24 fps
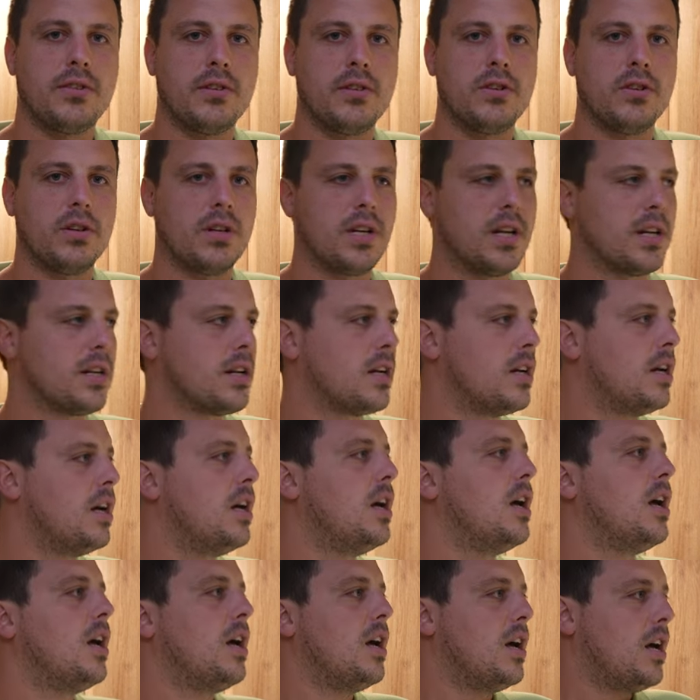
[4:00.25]
Internet.
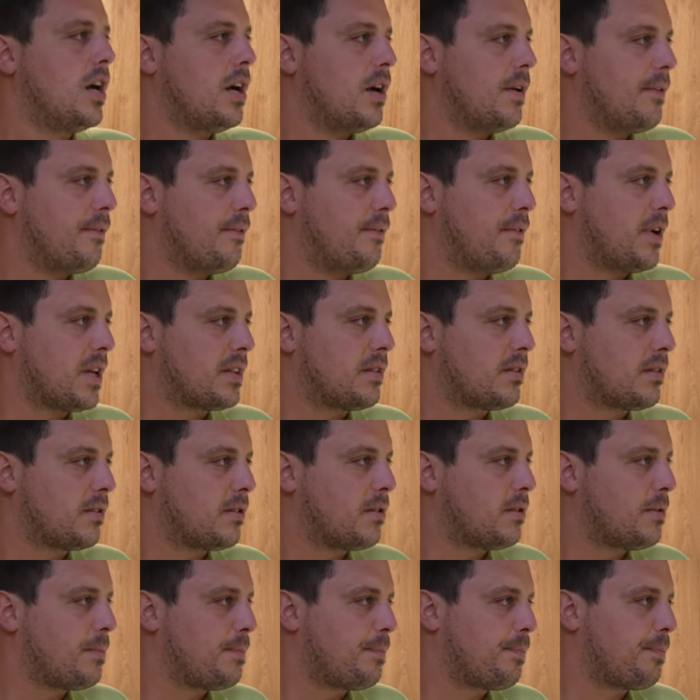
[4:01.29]
Was
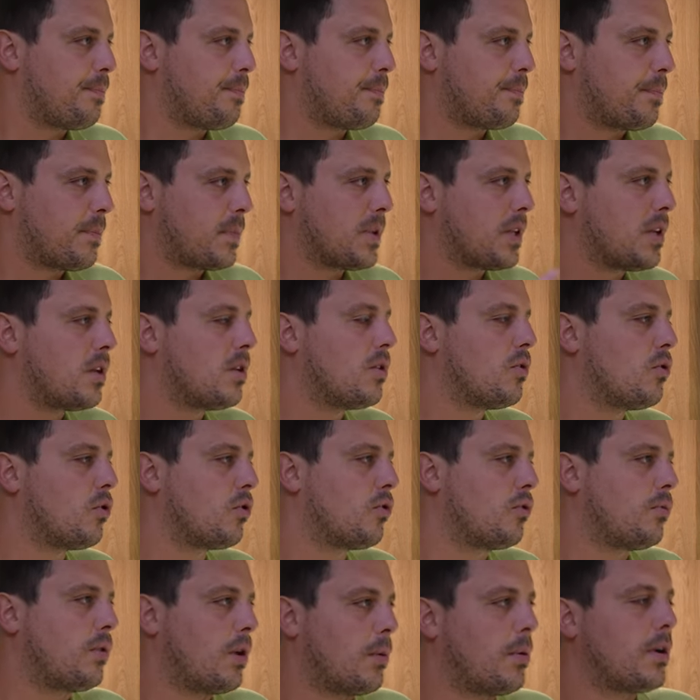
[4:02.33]
ähm, noch
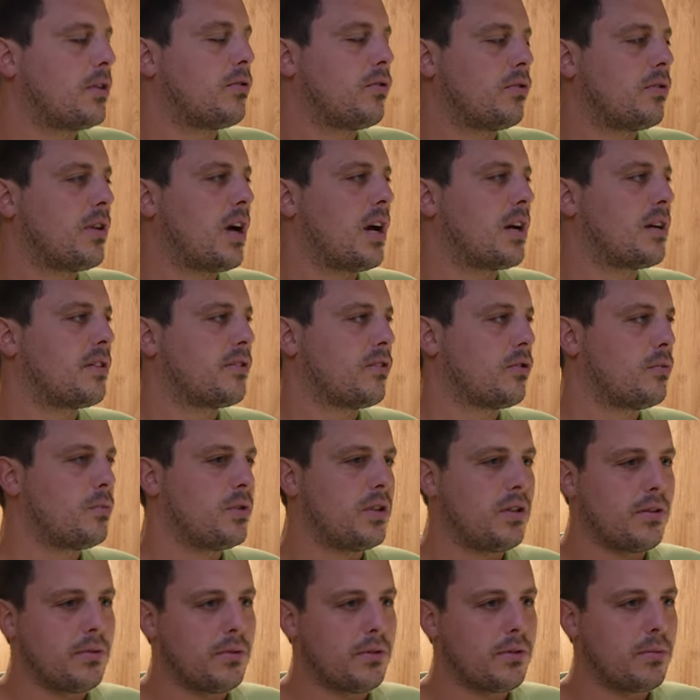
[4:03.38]
dabei zu sagen ist, aber
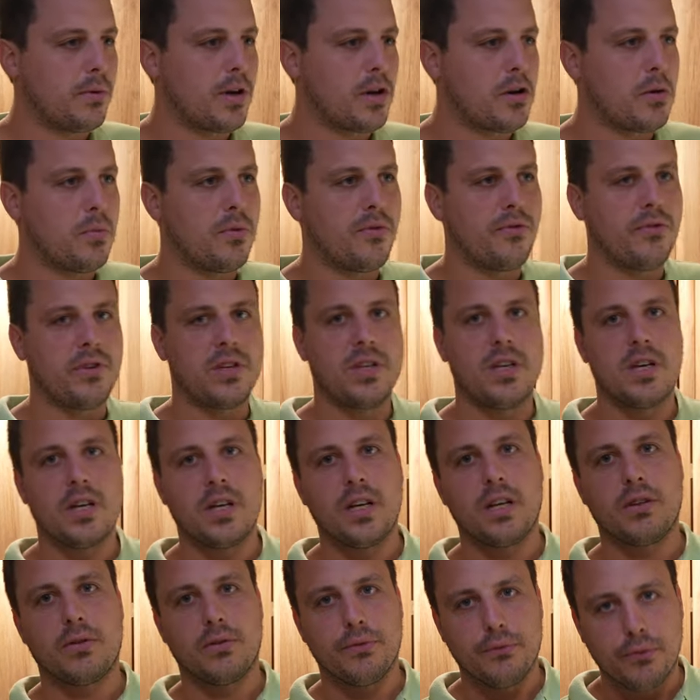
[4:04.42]
mit diesem 2,4
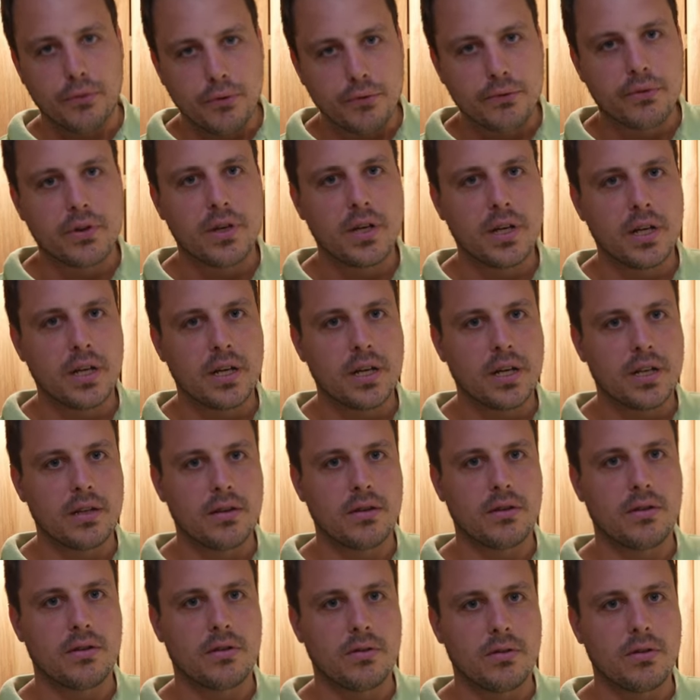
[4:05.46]
GHz und 5
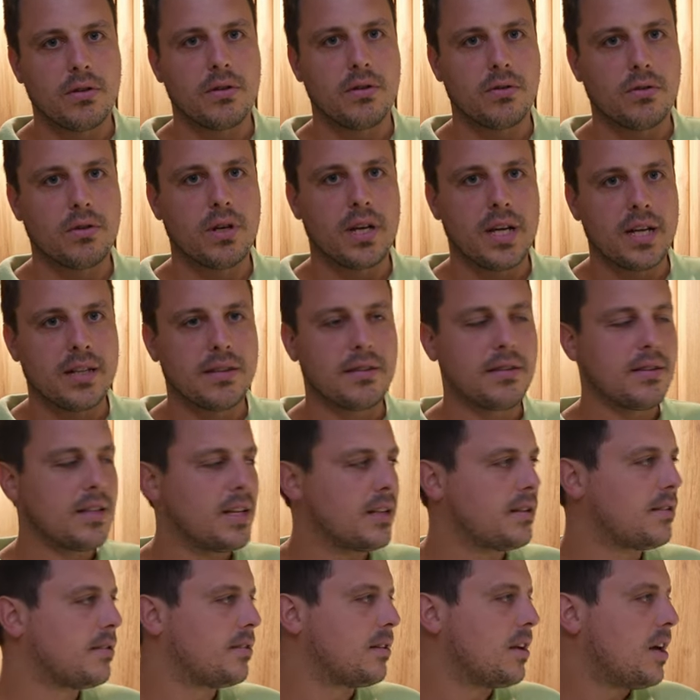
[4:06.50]
GHz oder Hertz
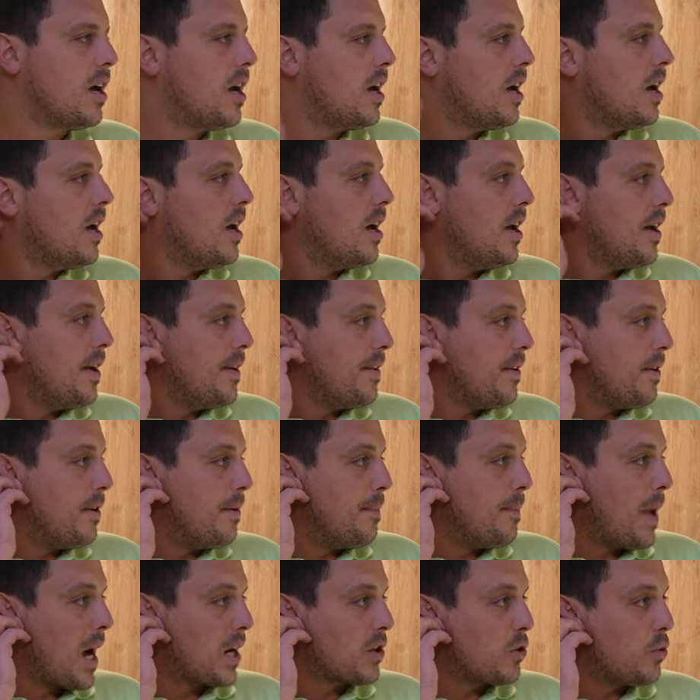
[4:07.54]
Netz
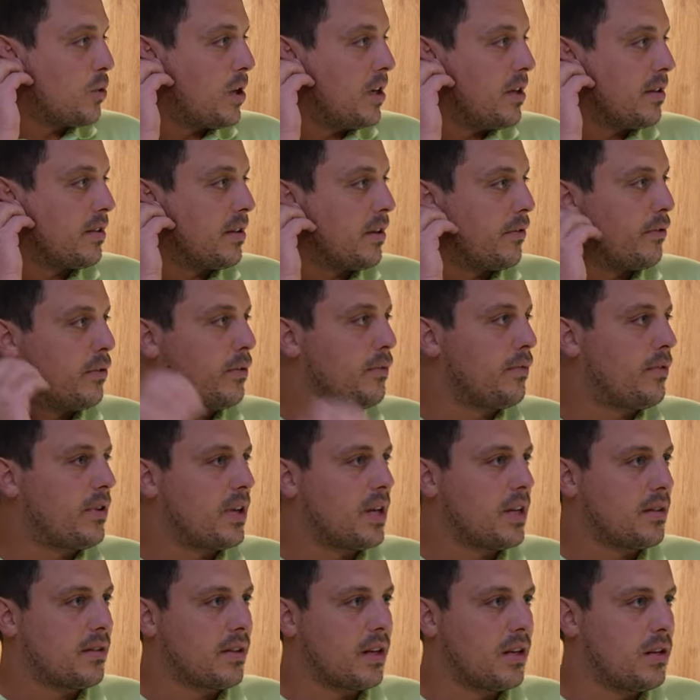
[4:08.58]
ähm, aktuell ist ja 5
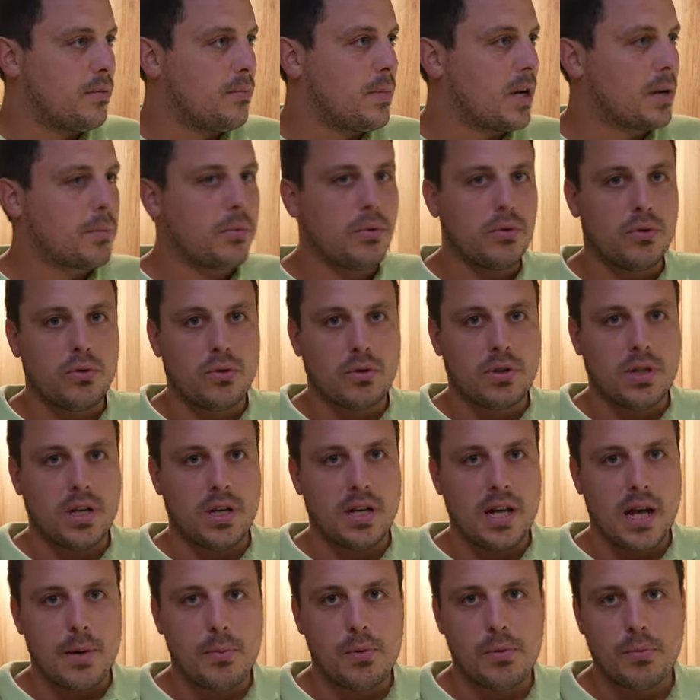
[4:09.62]
Hertz, alle Mac-Produkte,
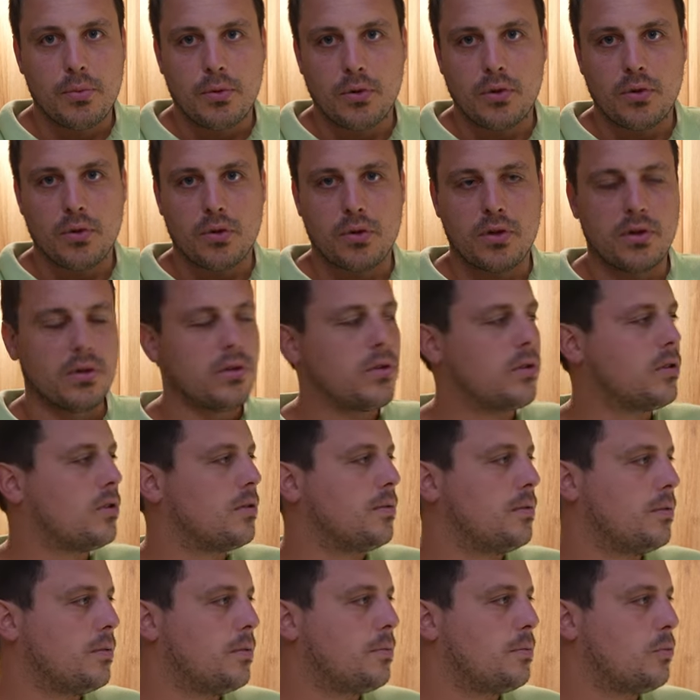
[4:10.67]
alle
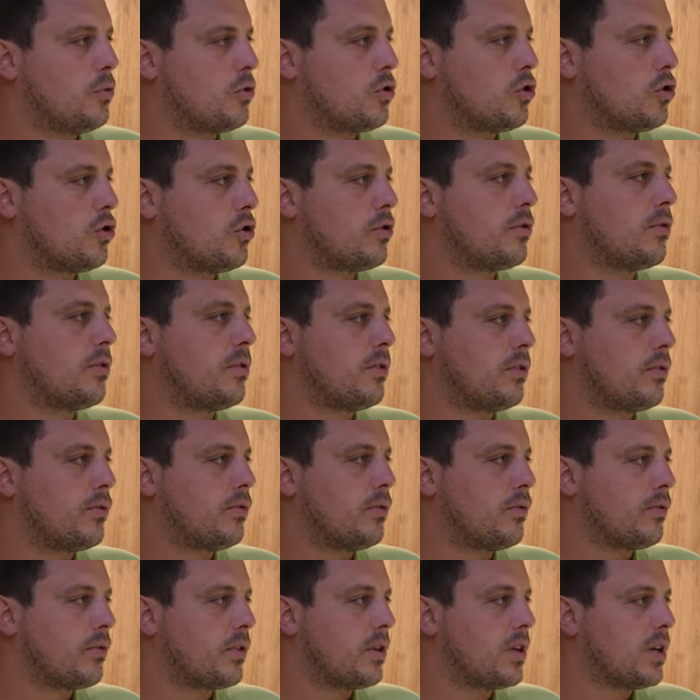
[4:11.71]
Apple-Produkte ähm, unterstützen diese
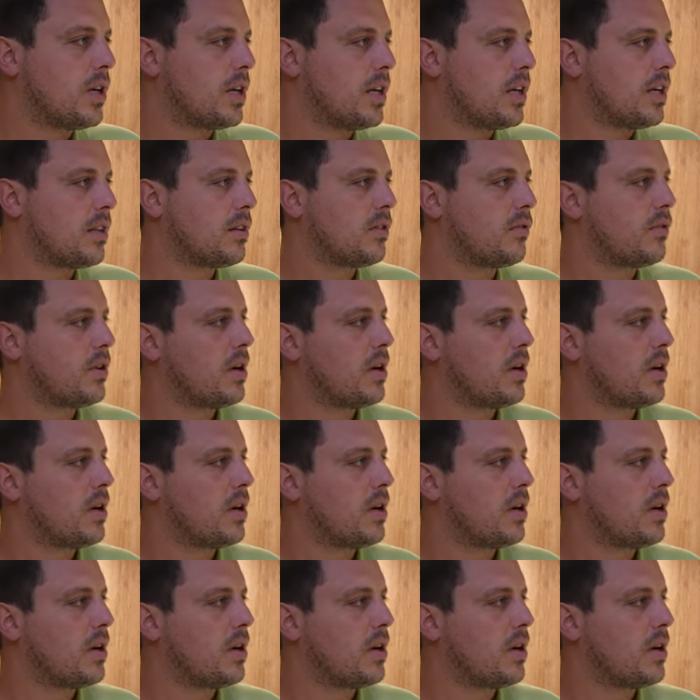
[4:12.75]
5 Gigahertz.